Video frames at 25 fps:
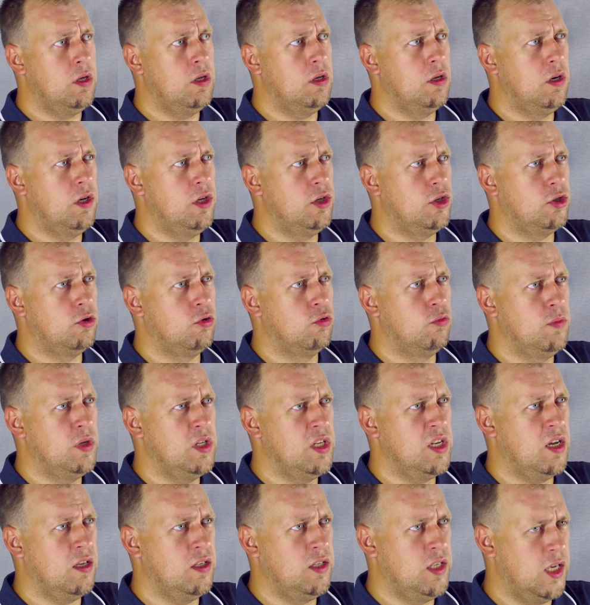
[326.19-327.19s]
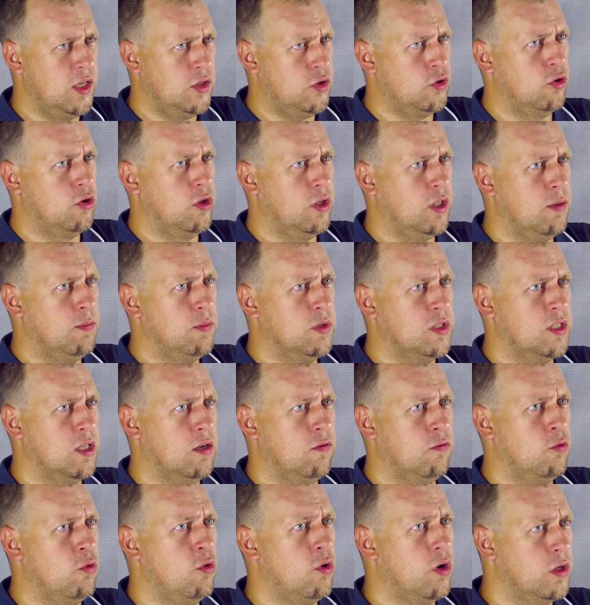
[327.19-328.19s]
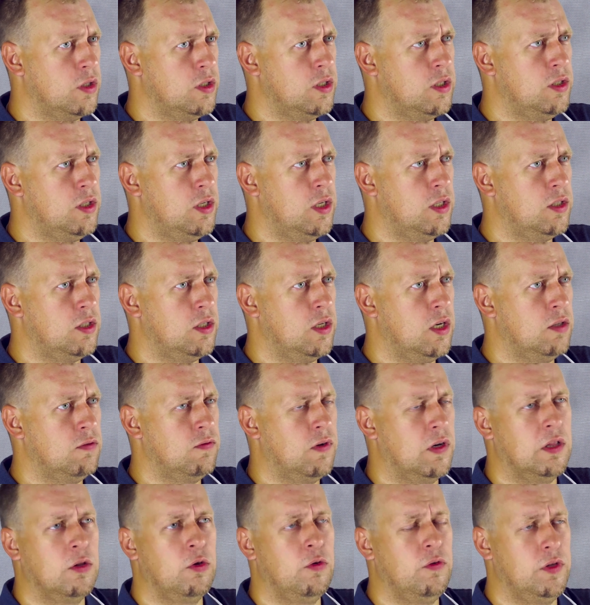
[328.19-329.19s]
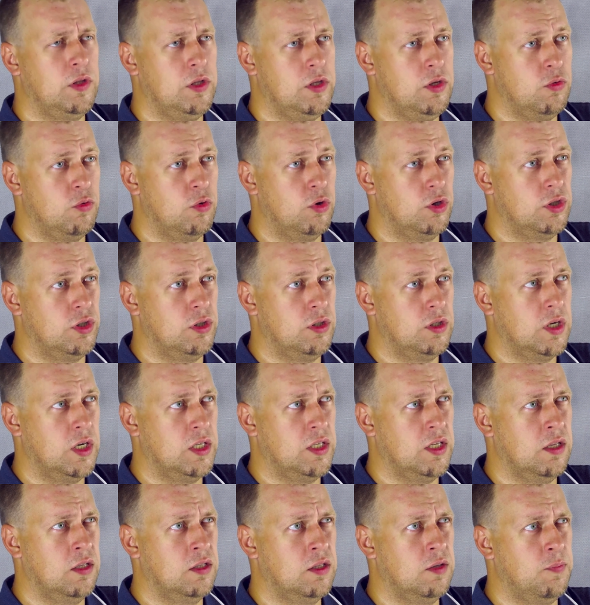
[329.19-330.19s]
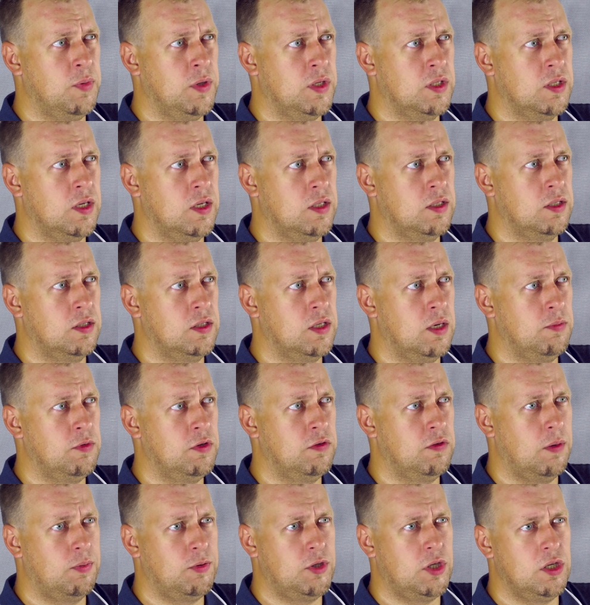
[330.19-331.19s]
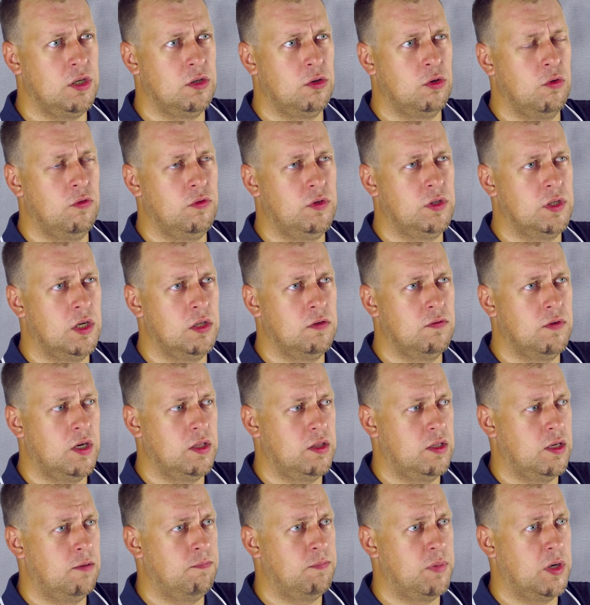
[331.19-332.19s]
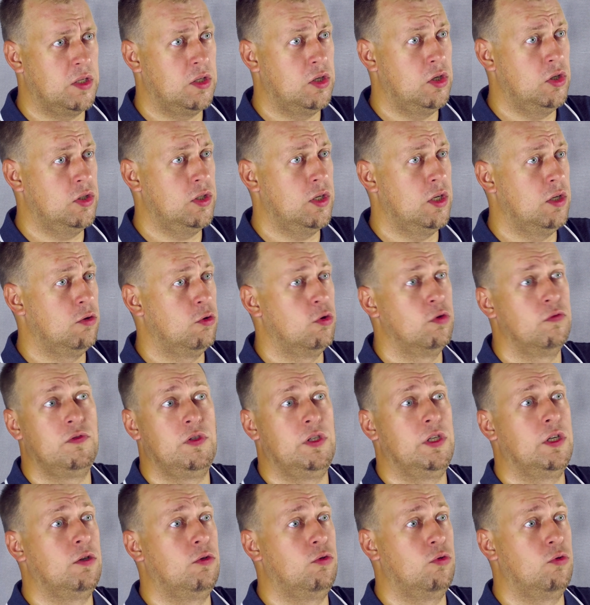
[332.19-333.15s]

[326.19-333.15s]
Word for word: И лично у меня есть все-таки места в городе, где Теле2 ловит не очень. Хотя, надо признаться, там, где вообще не ловит Теле2, там практически не ловит